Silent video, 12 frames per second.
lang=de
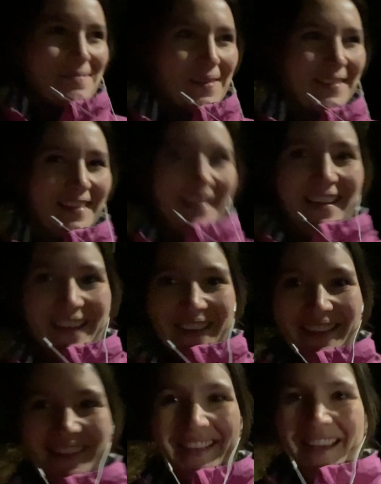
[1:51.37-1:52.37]
bisschen
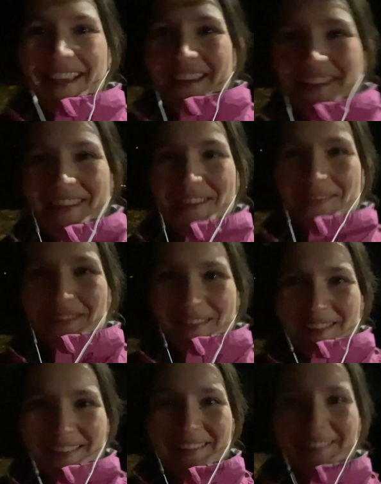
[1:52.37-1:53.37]
Licht
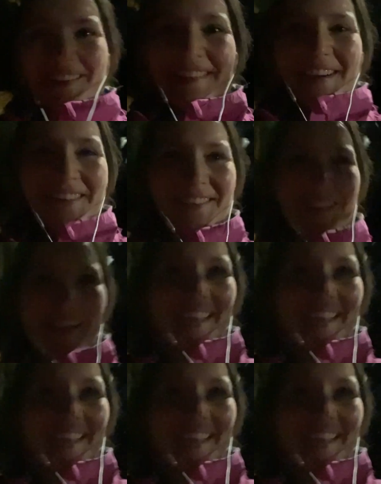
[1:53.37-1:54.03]
gefunden und hoffe,